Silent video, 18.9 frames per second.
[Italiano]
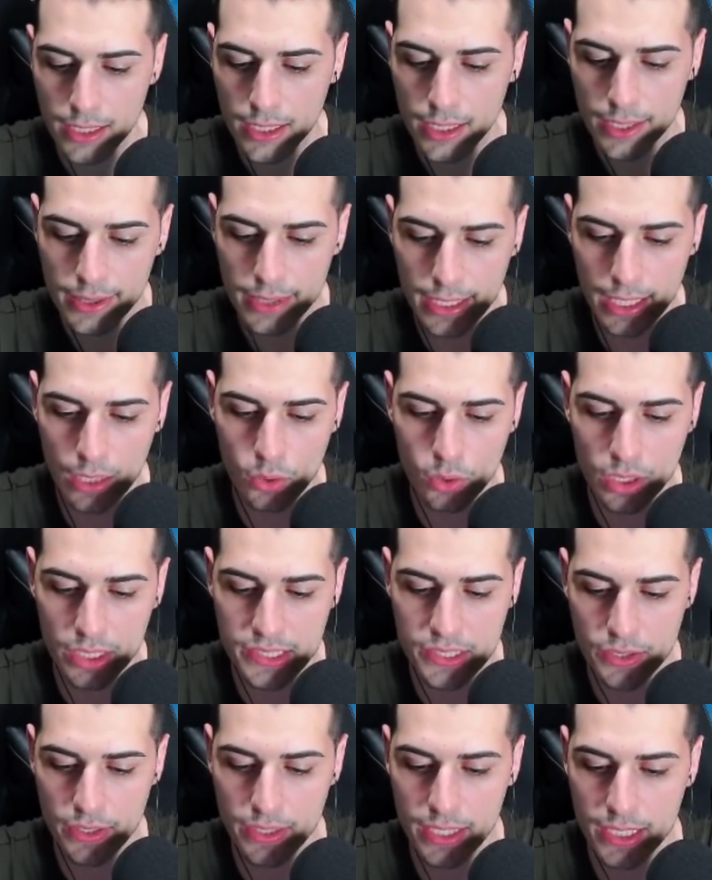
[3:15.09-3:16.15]
nella
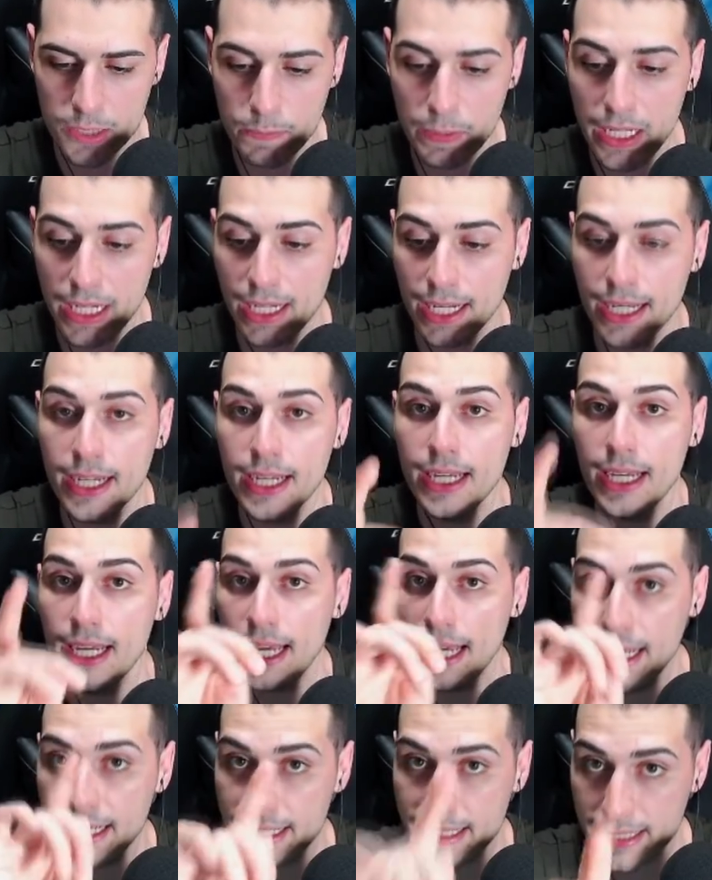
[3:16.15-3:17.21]
collezione delle spille.
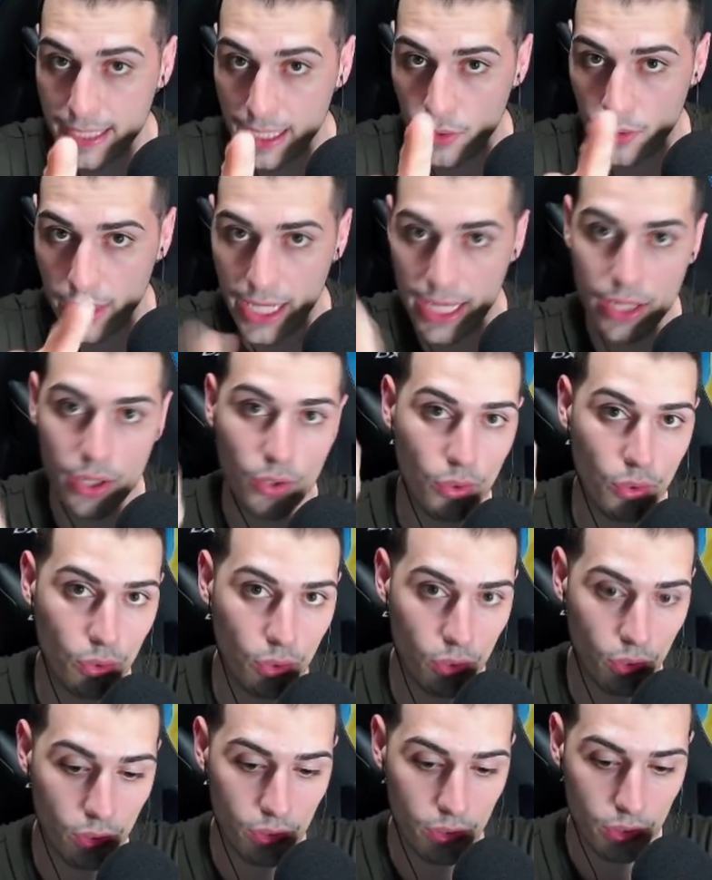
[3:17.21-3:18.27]
E se non
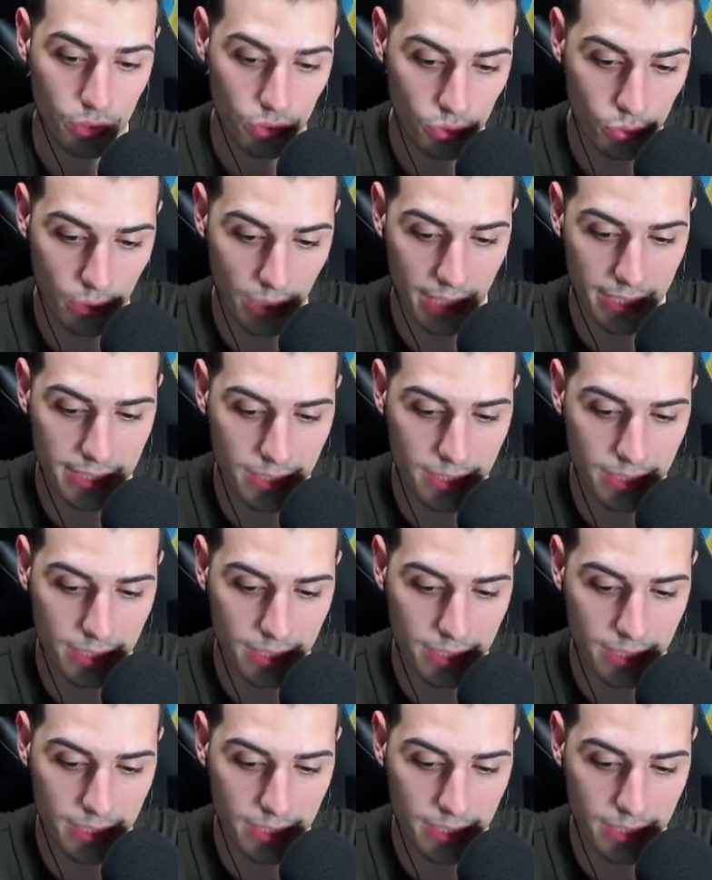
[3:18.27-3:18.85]
erro, durante